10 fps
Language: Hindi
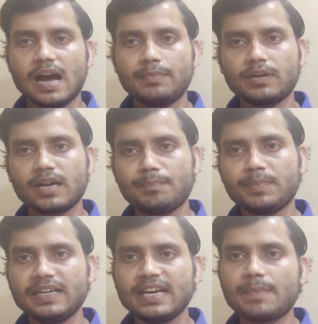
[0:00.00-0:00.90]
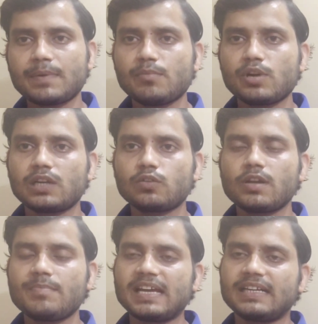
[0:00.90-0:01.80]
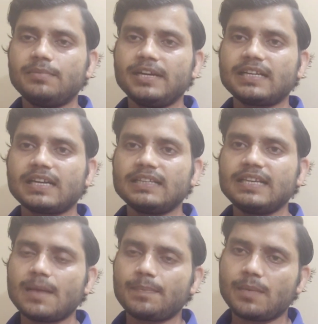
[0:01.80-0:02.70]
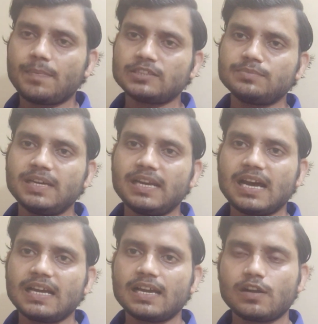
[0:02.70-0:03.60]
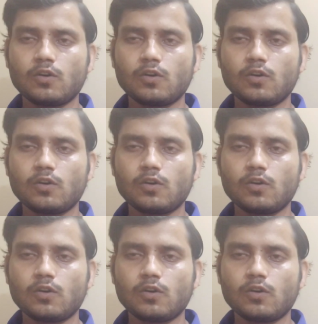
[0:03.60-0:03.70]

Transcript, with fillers: अब कंपनी ने आपका मोराटोरियम एक्टिवेट कर दिया आपके पास मेल आ गया